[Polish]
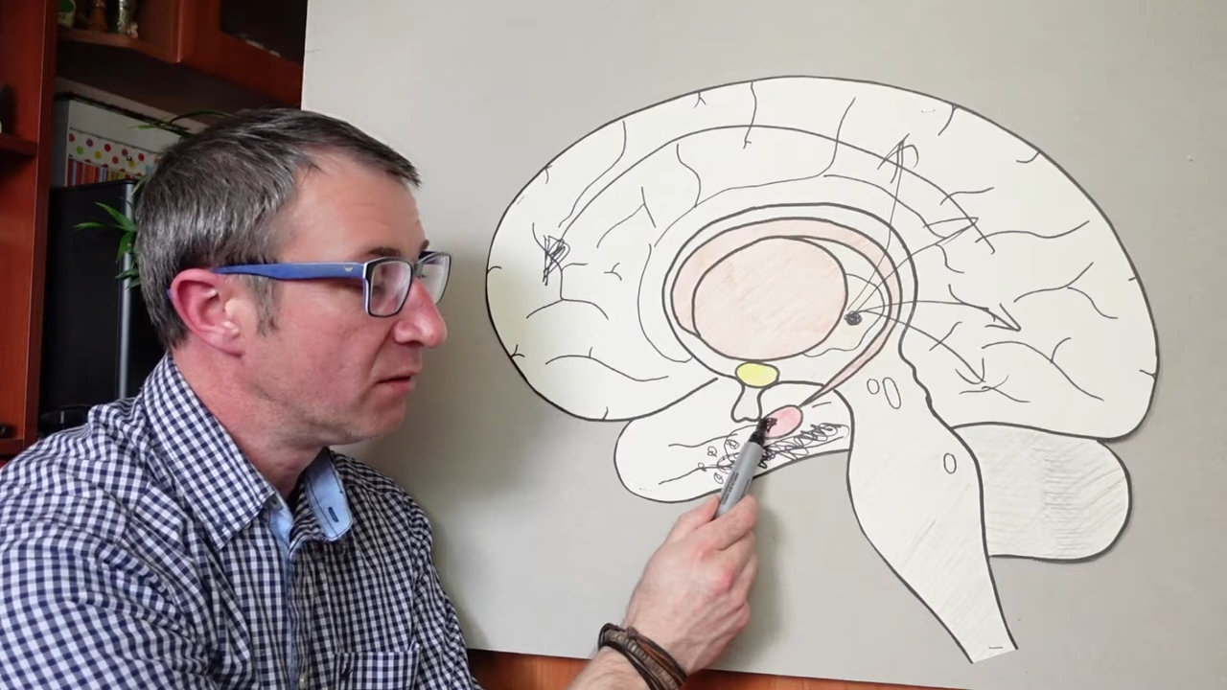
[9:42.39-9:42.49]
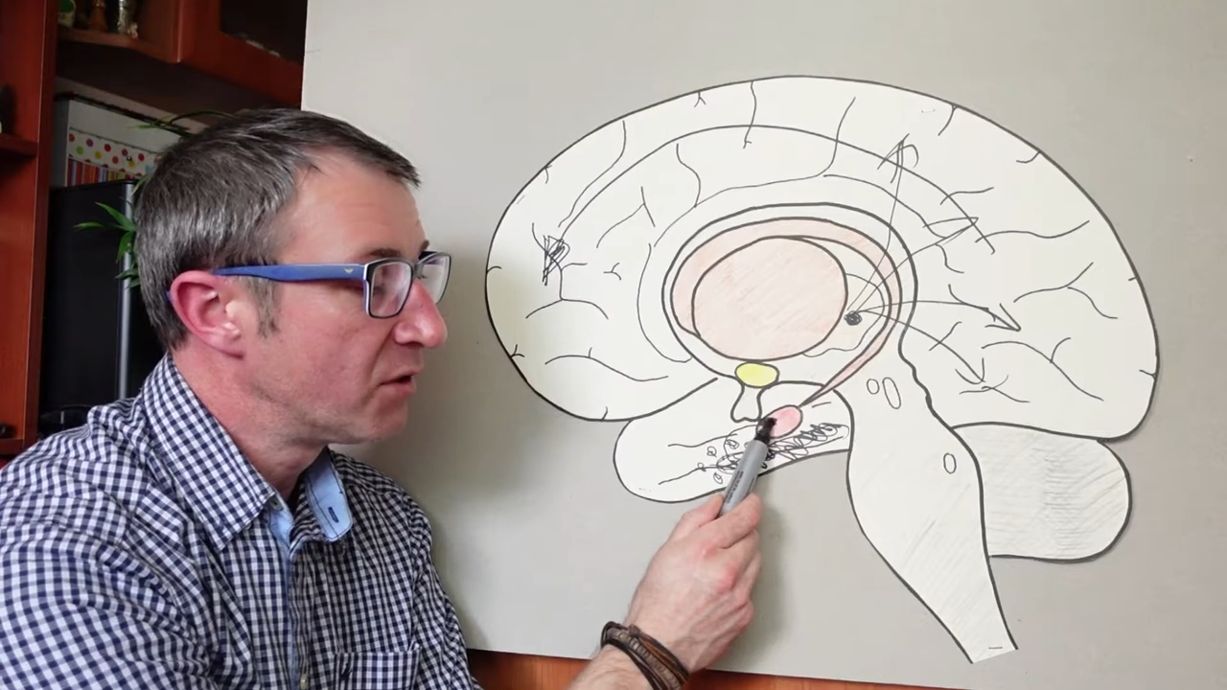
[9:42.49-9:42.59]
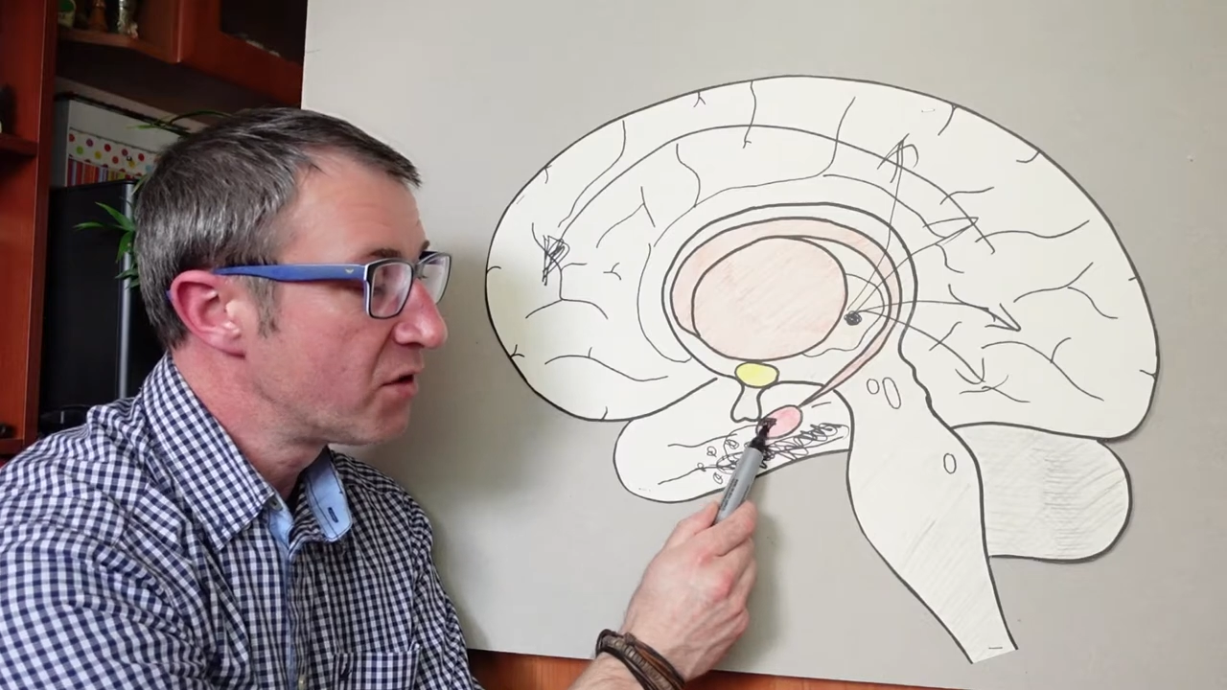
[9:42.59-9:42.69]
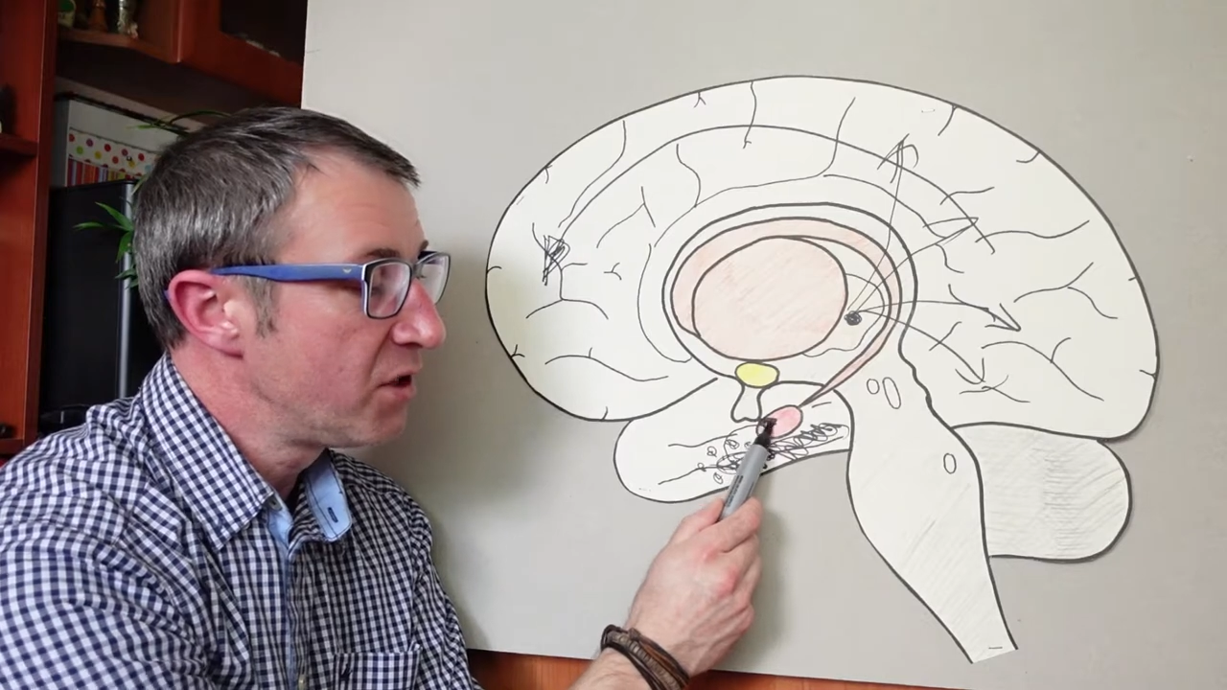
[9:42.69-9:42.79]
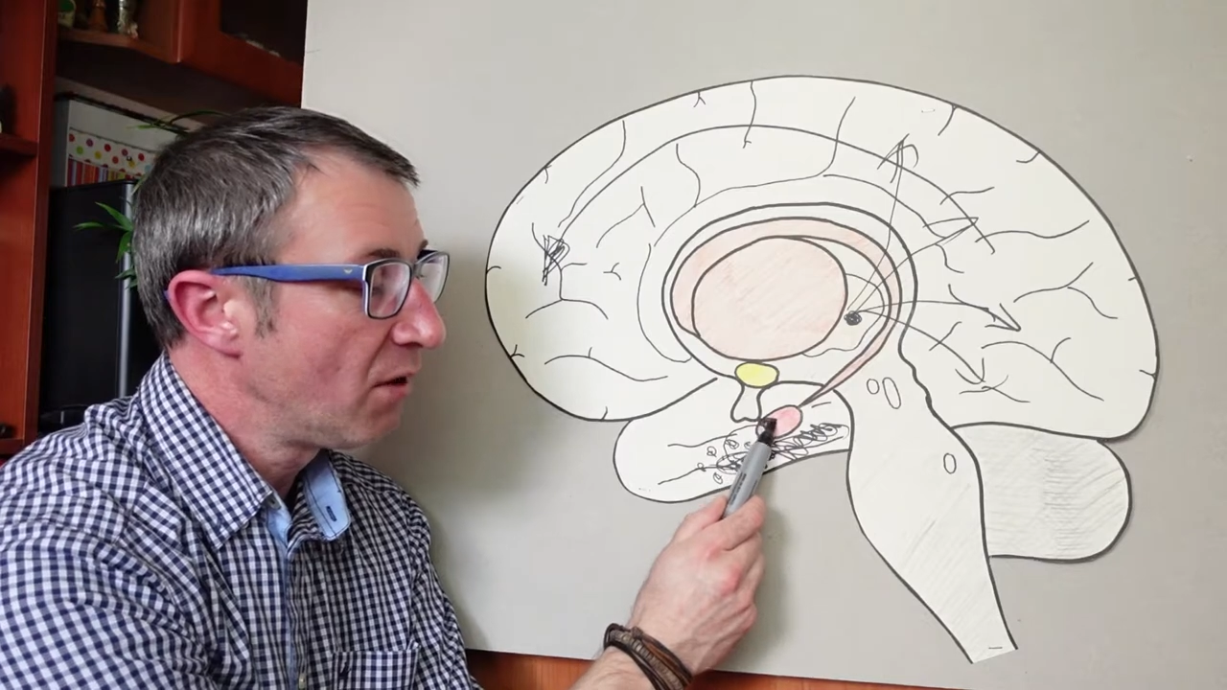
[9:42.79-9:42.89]
to
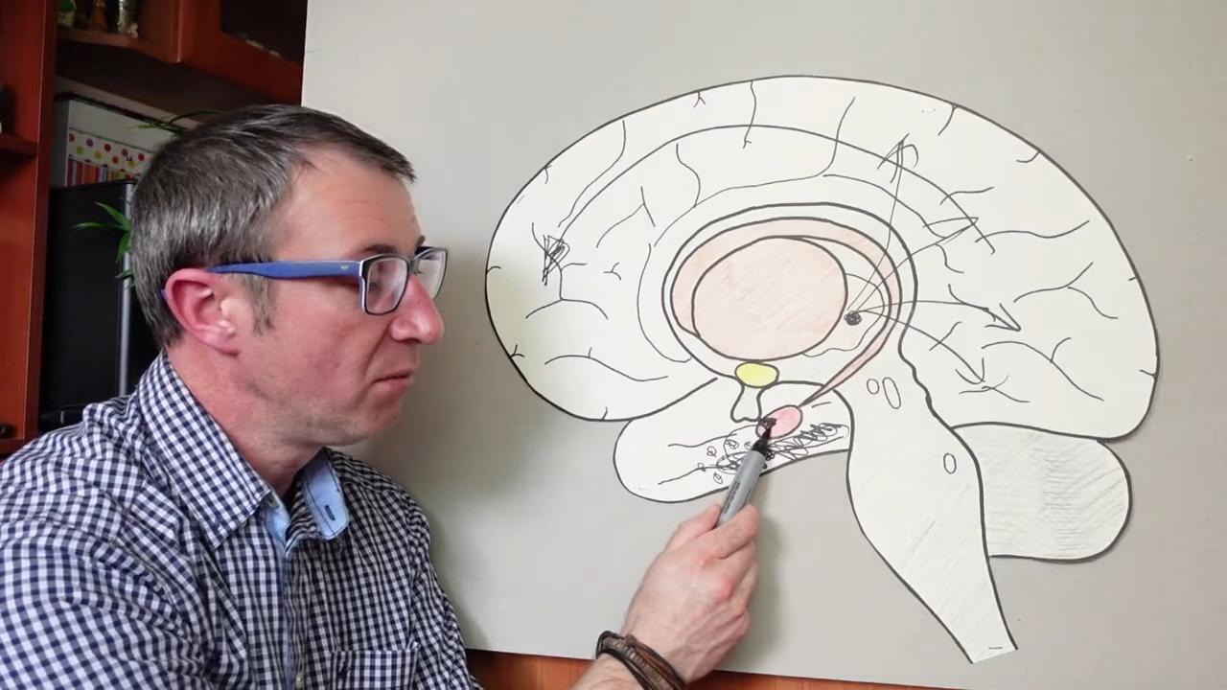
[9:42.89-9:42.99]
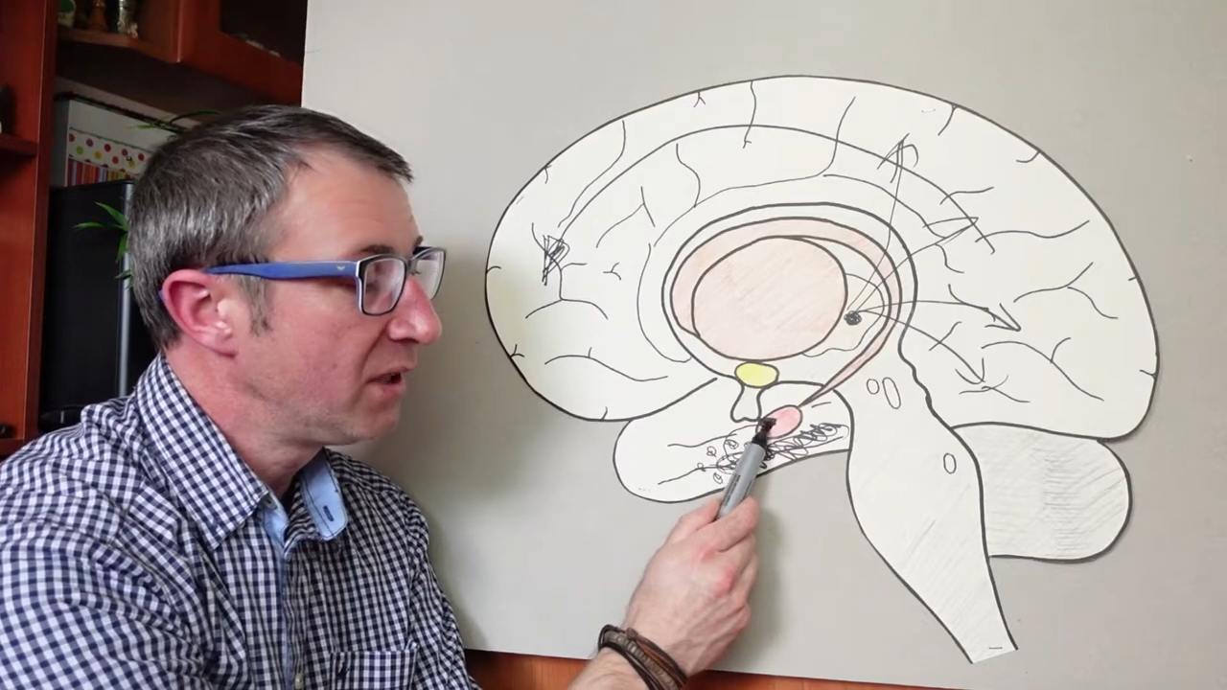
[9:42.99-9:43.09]
jest ciało